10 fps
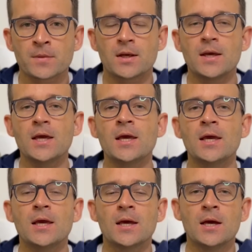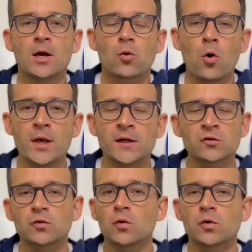E com
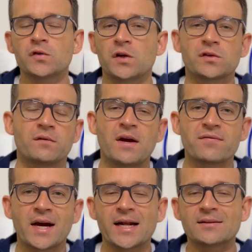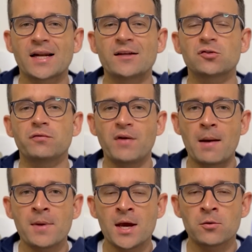isso, o Cruzeiro só vai ficar atrás do
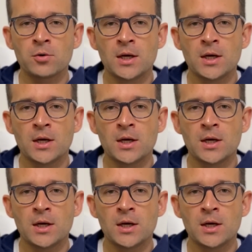Flamengo,